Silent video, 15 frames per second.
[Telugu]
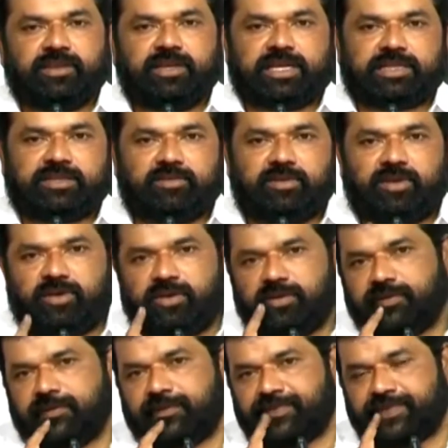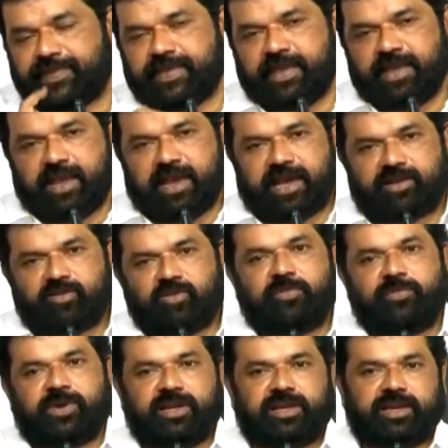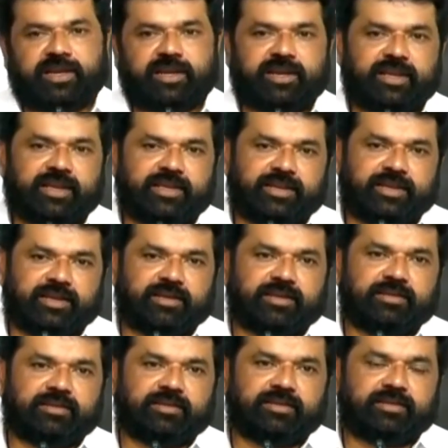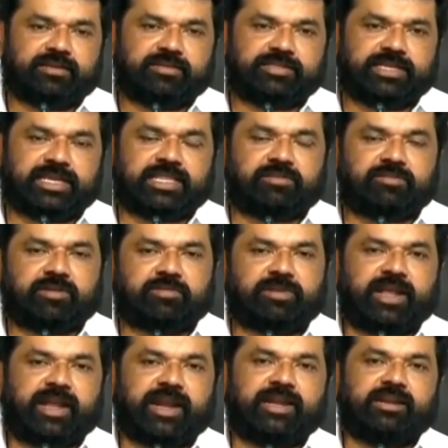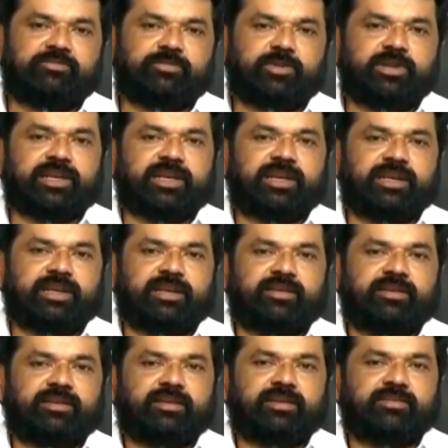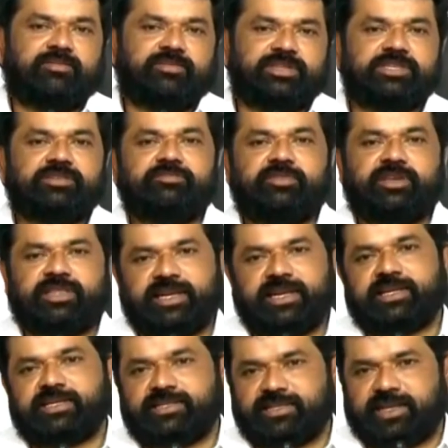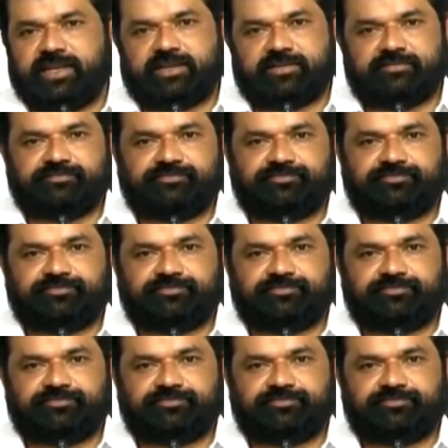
గతంలో హరగోపాల్ గారు అనే ఆయన చంద్రబాబు ల్యాండ్ పూలింగ్ అనే విషయం వ్యతిరేకించిన ఆయన